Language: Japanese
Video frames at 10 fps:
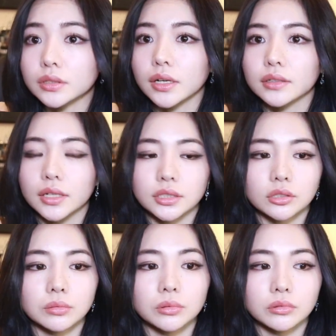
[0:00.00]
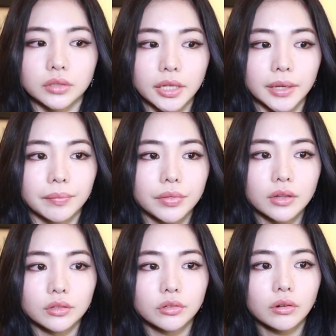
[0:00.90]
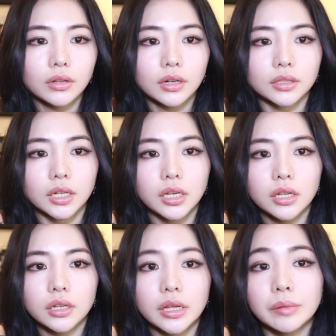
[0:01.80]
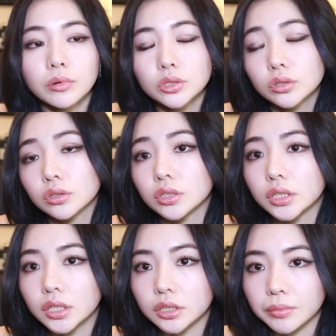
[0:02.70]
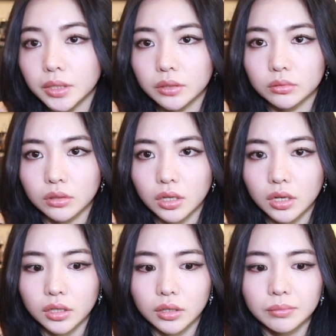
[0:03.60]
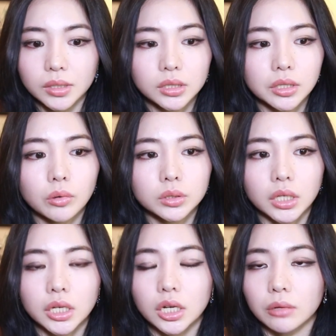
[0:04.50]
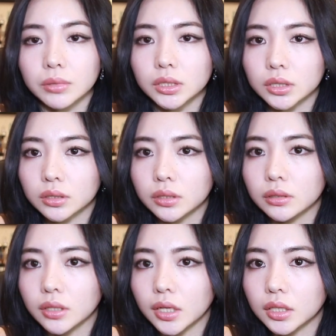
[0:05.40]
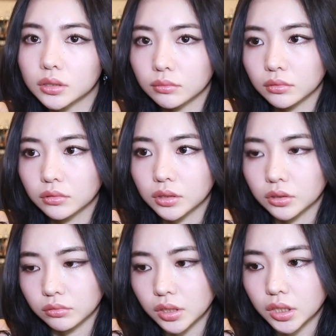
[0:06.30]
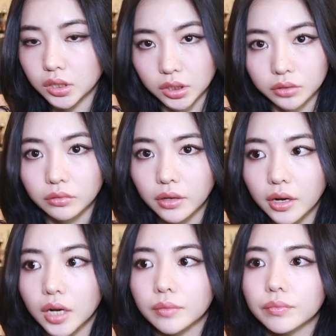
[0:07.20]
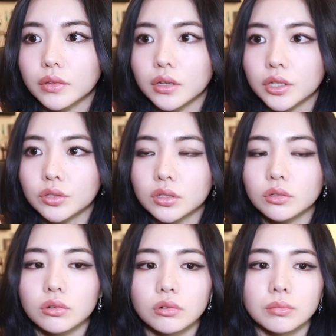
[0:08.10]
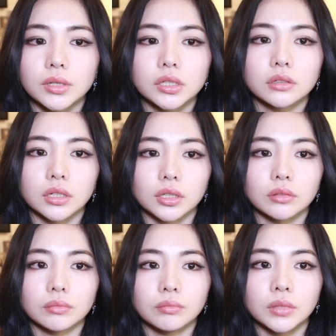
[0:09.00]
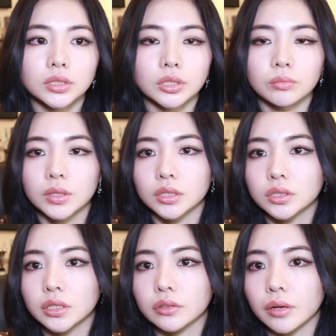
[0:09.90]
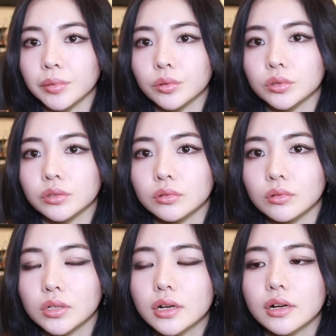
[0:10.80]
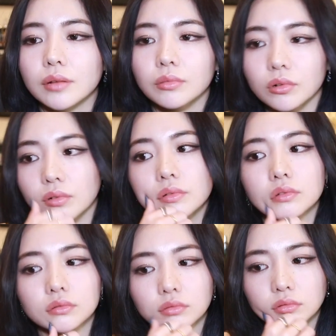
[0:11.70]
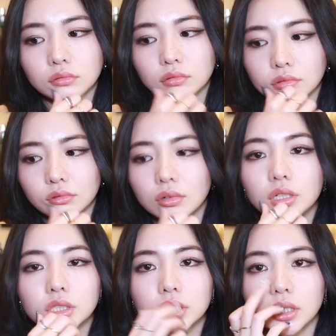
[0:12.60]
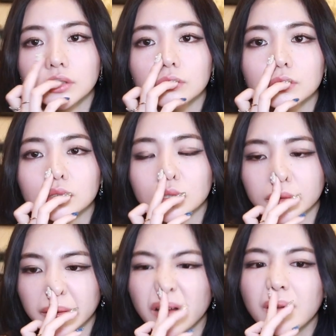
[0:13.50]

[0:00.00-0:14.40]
たら大事だと思うんでそれをなんか他人に「えもうちょっと付き合ってみなよ」とか「あんまり交際期間が短すぎるからあの別れない」とか「人にどう思われるからまあじゃあまだ付き合うのやめよう」っていうのなんかもうおかしないと思ってて。